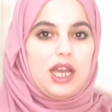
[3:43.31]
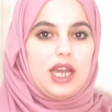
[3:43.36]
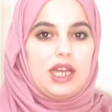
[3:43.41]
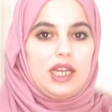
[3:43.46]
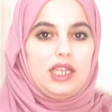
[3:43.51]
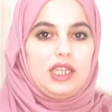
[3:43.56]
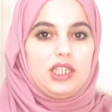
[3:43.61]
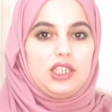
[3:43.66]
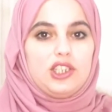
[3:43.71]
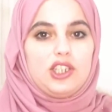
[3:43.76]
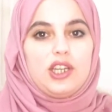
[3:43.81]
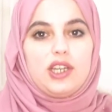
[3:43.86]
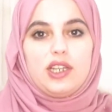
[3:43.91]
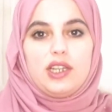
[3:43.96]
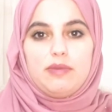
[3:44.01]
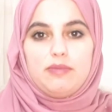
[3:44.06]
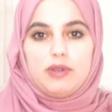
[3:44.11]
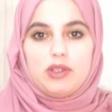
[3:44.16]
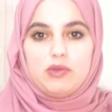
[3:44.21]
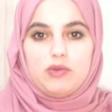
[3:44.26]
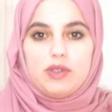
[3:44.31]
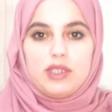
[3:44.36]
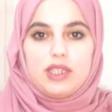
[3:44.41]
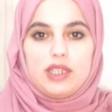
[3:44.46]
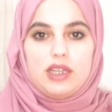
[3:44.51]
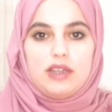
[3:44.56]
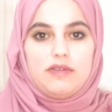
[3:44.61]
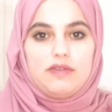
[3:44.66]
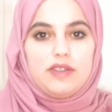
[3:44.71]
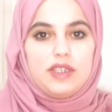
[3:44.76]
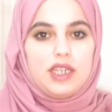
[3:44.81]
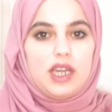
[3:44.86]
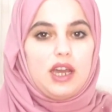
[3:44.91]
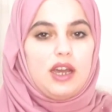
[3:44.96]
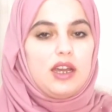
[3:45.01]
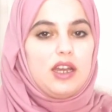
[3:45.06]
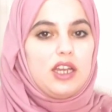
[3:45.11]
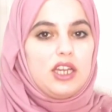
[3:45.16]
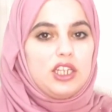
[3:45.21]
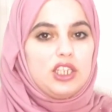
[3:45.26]
أي شغلة بتوسع
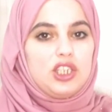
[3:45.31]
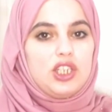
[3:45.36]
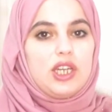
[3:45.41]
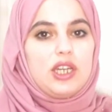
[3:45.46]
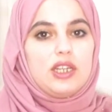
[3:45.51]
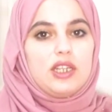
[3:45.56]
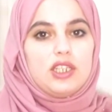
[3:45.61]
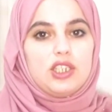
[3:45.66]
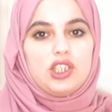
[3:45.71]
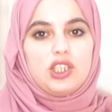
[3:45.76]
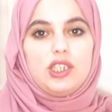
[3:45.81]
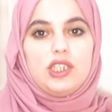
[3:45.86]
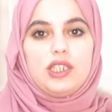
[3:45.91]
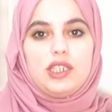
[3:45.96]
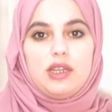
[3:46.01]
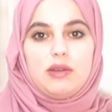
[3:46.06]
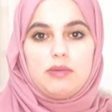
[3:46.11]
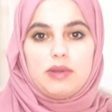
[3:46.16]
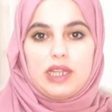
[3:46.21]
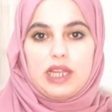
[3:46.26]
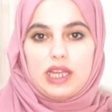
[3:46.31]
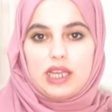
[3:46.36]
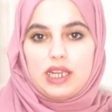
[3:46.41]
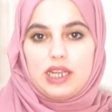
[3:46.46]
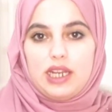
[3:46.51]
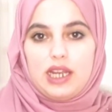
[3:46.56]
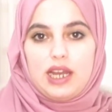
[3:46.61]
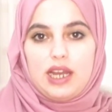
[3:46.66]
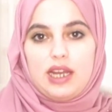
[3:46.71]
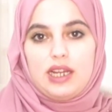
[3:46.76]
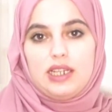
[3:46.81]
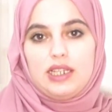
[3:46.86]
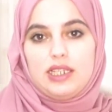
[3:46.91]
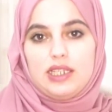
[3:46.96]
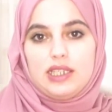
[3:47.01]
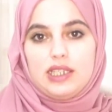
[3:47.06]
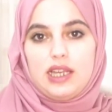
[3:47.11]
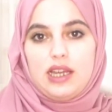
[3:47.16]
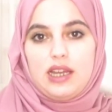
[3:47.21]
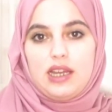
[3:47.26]
فيها شغلة جديدة بدخلها على
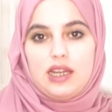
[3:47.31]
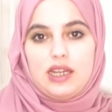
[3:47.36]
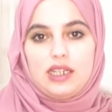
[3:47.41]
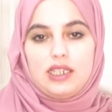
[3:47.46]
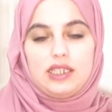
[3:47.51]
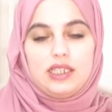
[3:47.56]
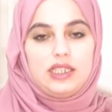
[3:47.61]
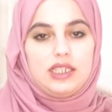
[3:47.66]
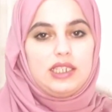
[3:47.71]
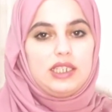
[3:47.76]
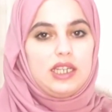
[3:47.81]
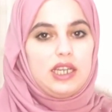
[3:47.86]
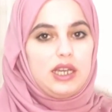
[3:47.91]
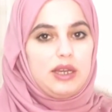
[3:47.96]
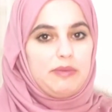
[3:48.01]
الساحة عندي